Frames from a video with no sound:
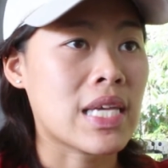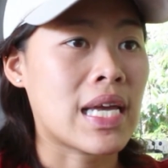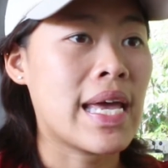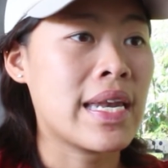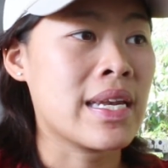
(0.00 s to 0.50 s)
จะ
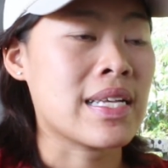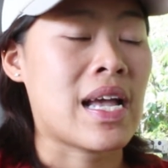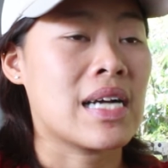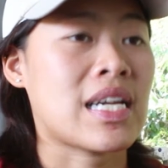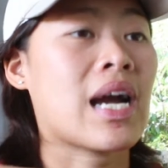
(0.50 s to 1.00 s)
เล่น
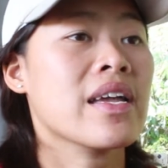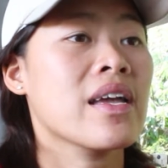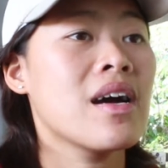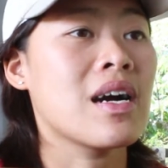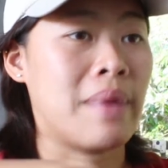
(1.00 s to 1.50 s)
ชักกระ
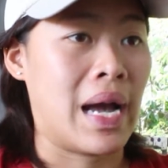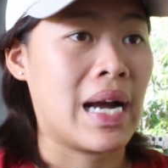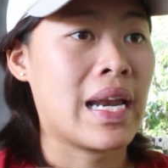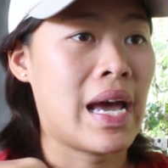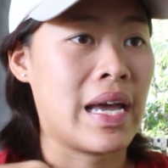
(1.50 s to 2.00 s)
เยอะกับหมา
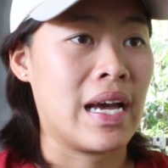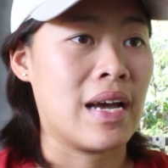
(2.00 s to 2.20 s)
ก็ได้